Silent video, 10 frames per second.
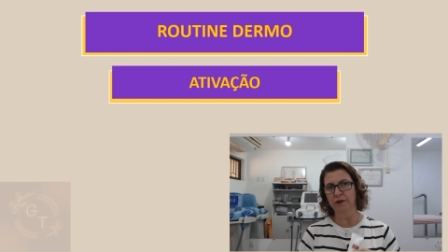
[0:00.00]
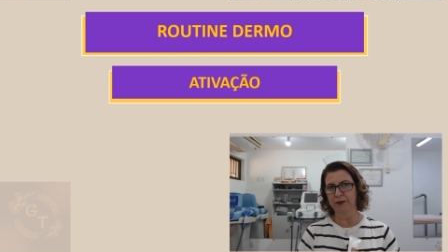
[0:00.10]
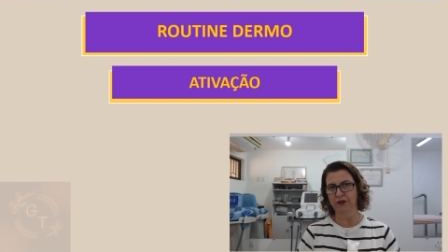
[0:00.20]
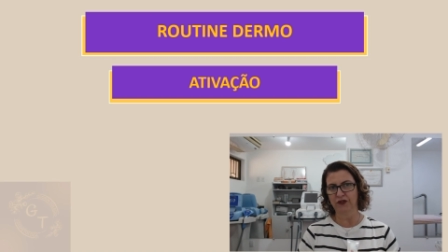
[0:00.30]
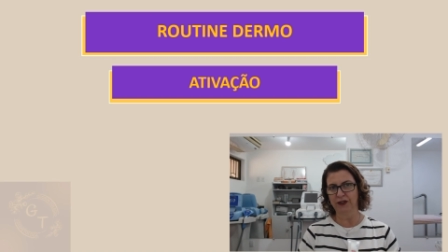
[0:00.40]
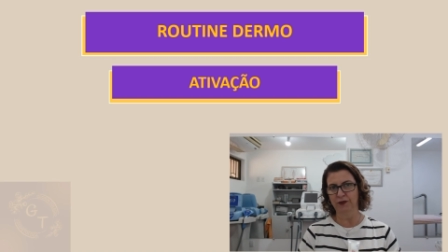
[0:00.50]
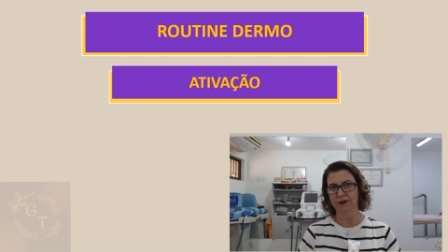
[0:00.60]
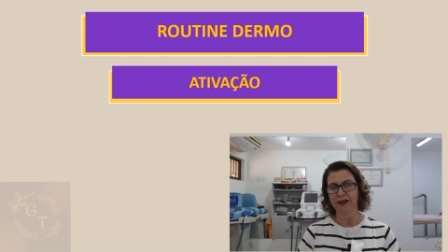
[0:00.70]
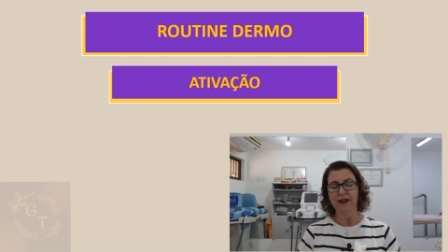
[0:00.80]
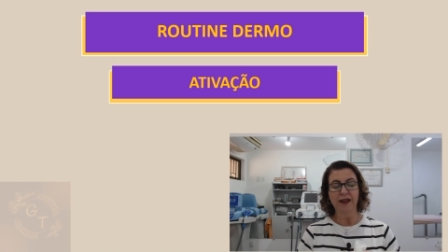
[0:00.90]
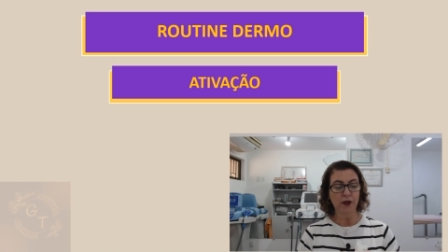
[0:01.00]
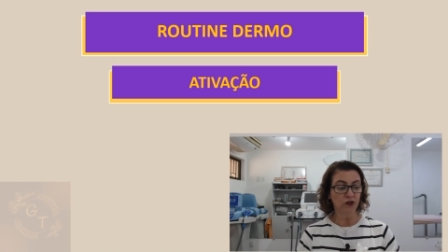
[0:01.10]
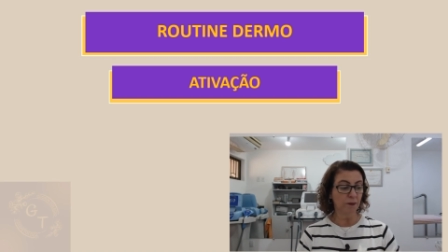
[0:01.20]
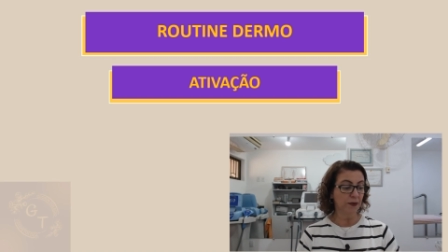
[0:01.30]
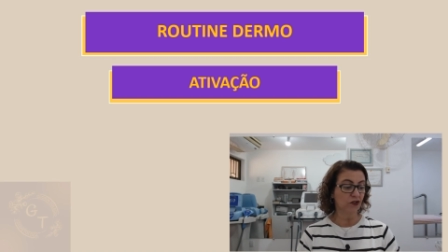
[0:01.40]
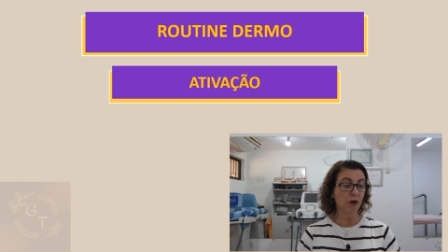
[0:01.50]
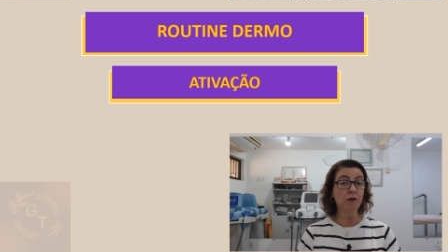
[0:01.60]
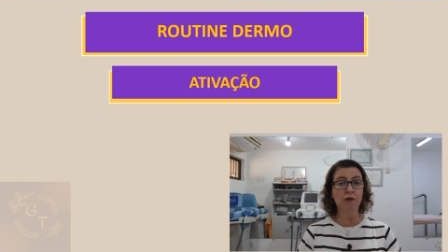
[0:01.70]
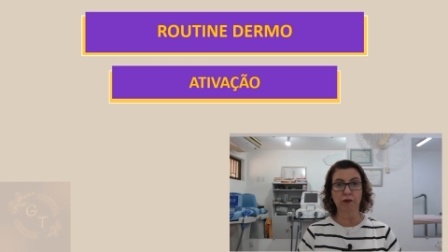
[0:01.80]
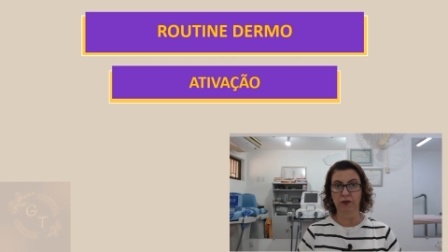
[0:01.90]
o seu pedido? Eu já pedi
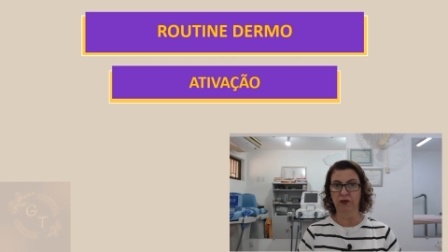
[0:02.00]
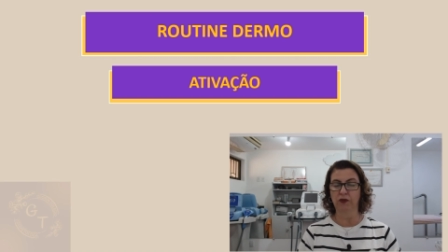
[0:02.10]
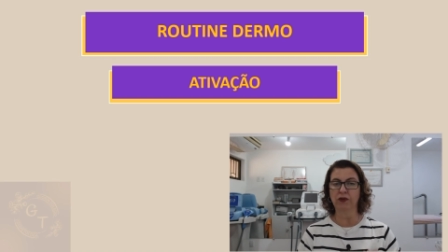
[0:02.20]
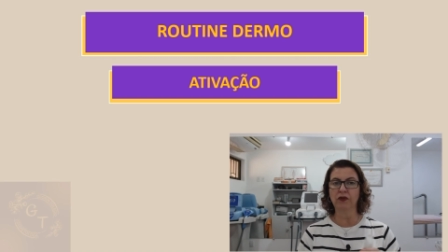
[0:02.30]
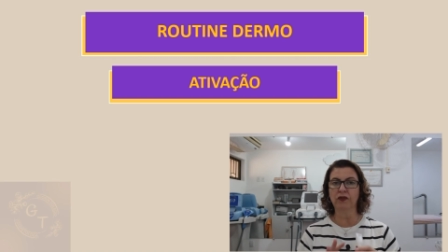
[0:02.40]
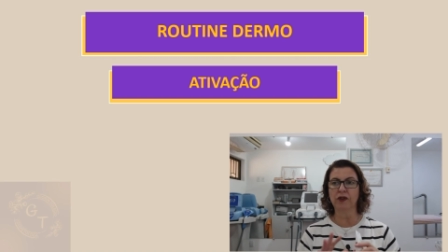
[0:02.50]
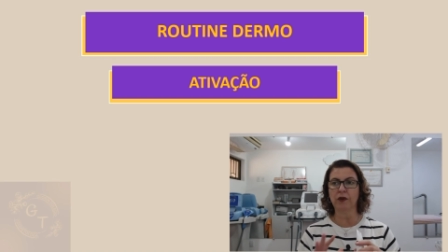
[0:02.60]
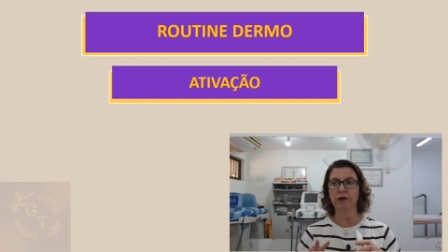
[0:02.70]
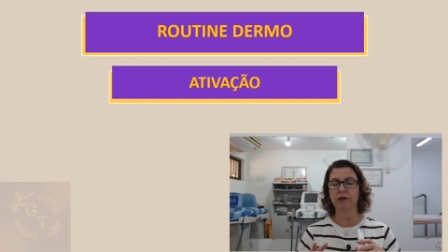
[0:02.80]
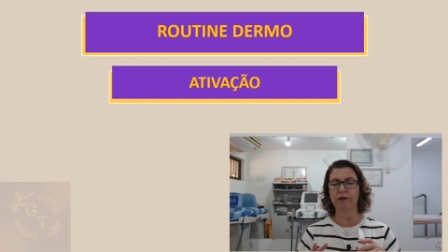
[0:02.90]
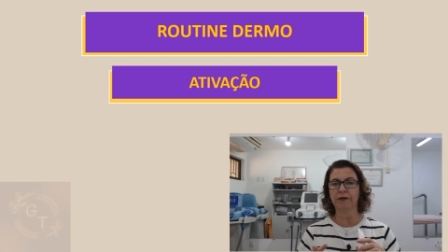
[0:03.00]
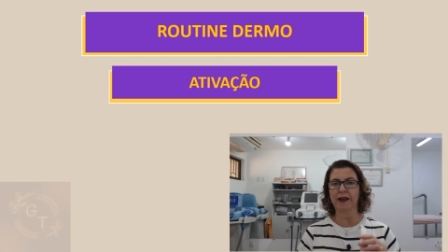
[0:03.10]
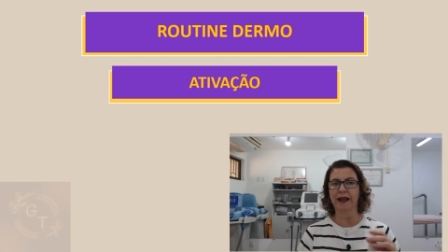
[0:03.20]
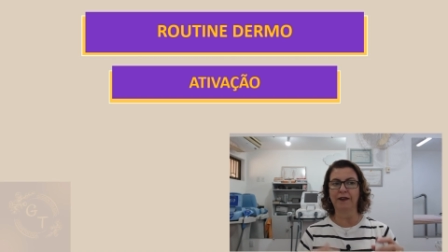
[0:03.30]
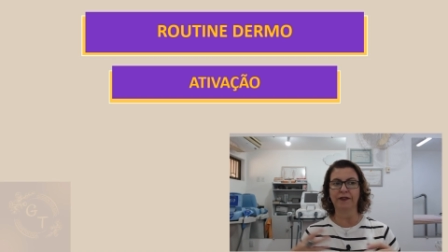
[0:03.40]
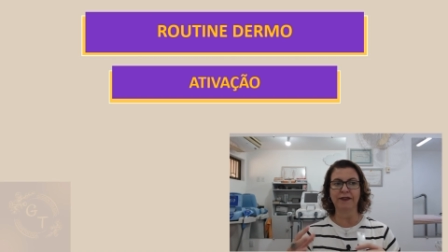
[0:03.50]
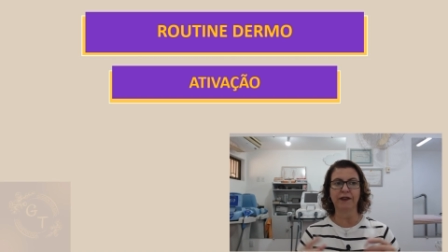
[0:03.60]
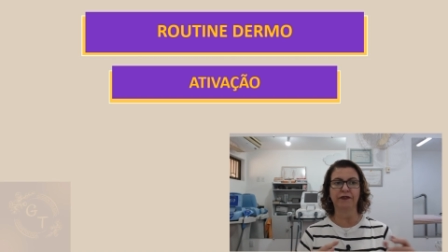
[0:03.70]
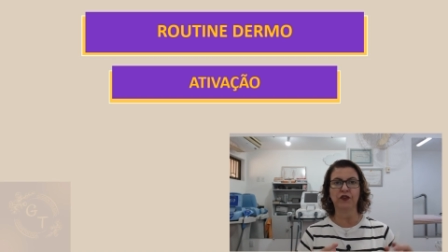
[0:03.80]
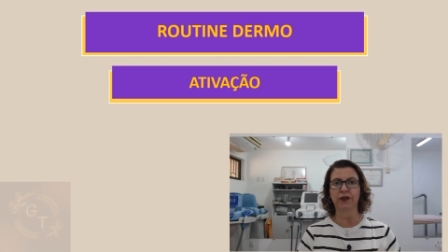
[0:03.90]
alguns, todos todos que eu falar,
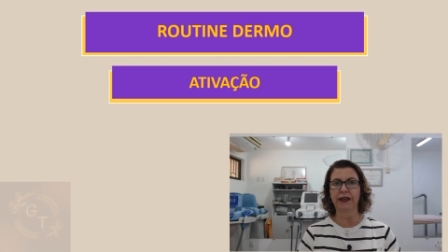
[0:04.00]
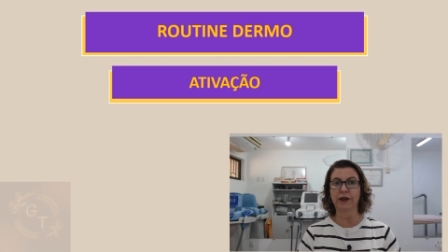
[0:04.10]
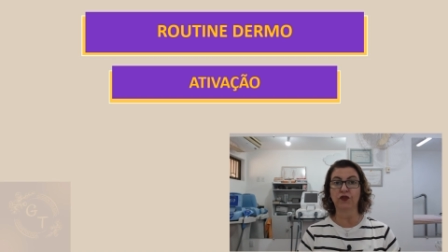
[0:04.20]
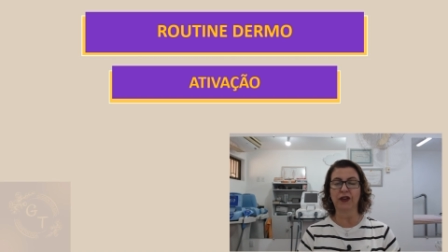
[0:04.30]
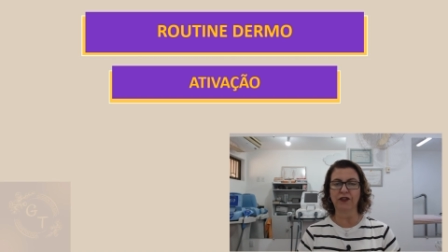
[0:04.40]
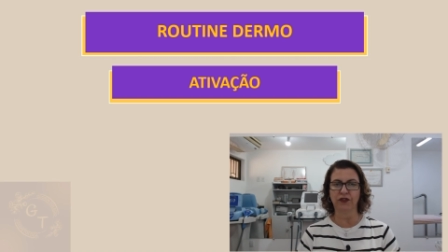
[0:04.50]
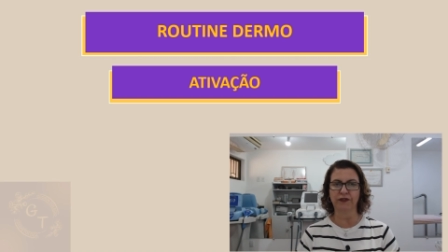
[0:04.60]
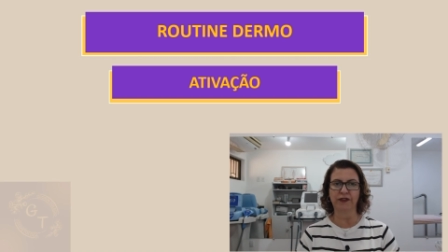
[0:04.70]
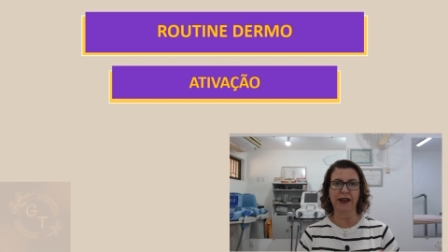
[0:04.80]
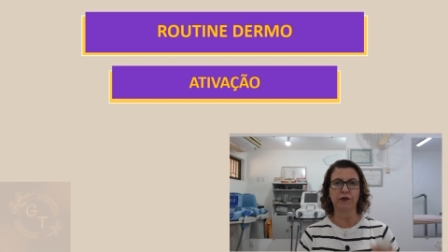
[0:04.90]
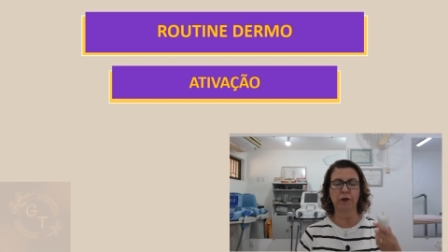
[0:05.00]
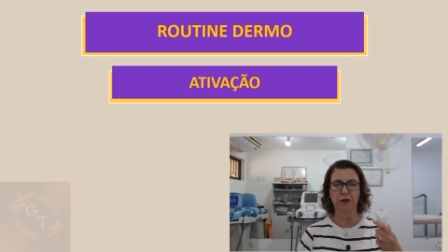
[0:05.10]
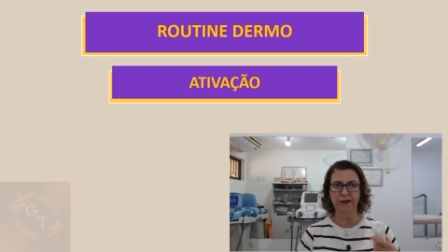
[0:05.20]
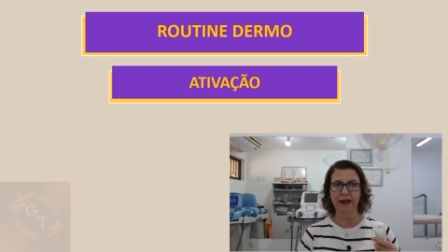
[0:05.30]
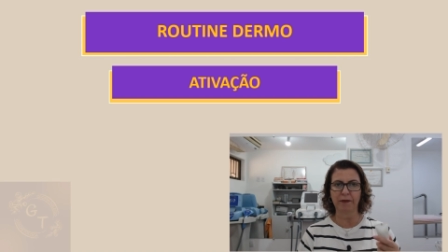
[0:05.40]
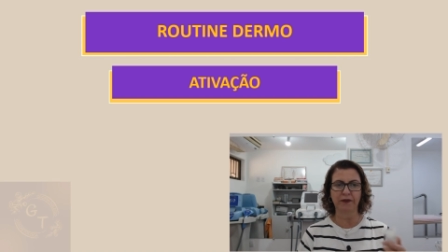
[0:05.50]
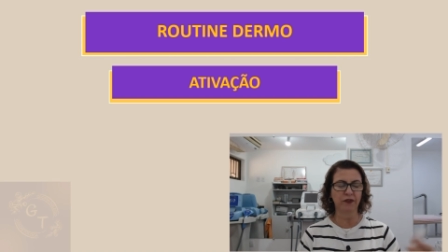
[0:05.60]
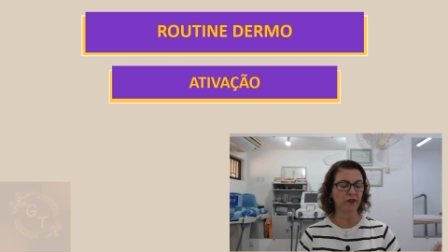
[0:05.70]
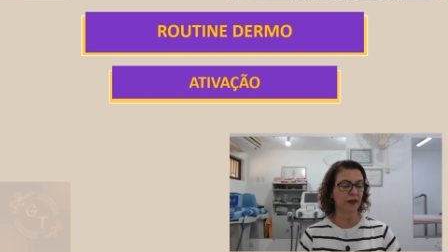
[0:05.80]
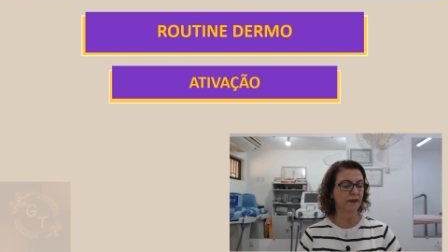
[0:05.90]
fizer vídeo aqui que eu já tiver, eu vou mostrar para
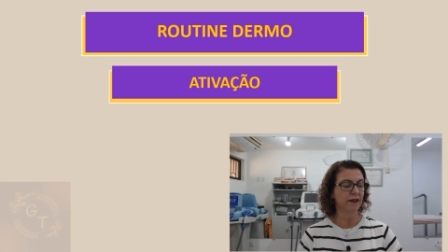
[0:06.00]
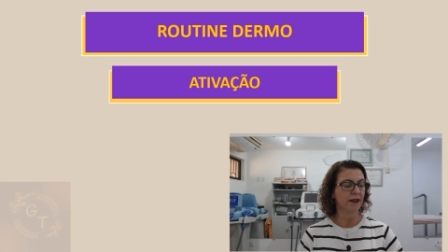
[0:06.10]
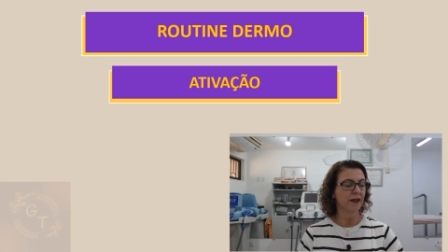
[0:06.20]
vocês.